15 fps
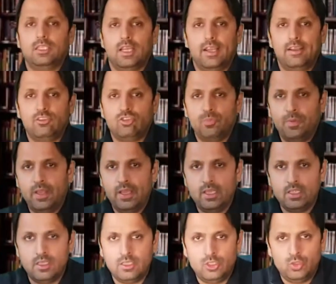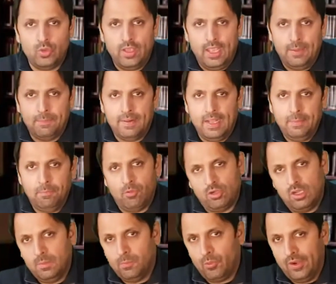अच्छा इसमें जो एक बड़ा
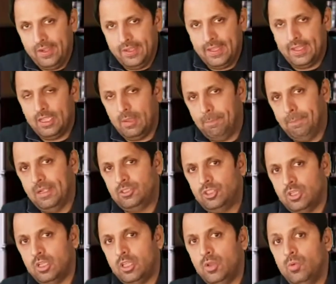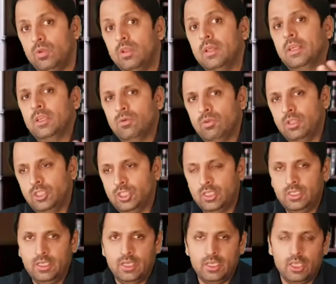इम्पॉर्टेंट पॉइंट है कि पिक्चर क्यों नहीं होनी
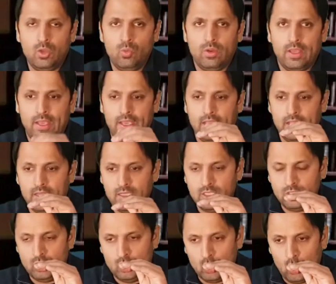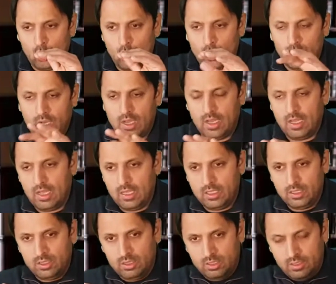चाहिए क्योंकि जो
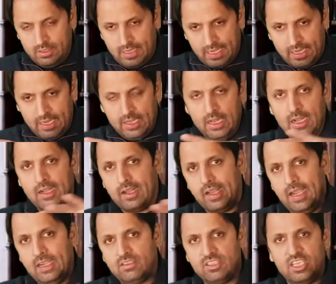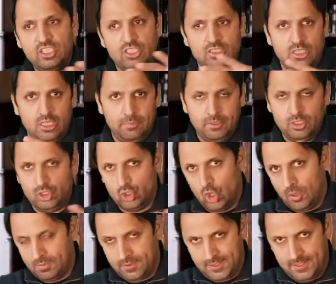टेक्निकल ट्रेड्स की जितनी भी
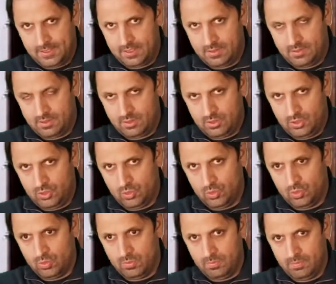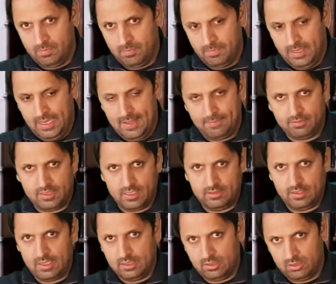जॉब्स हैं जो मैंने आपके
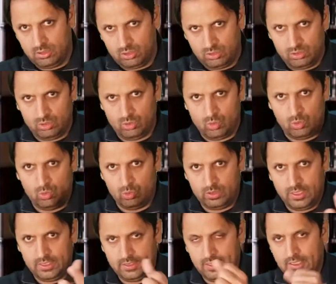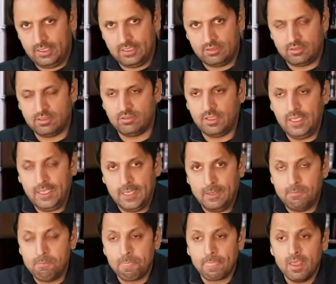साथ दो दो तीन तीन डिस्कस की हैं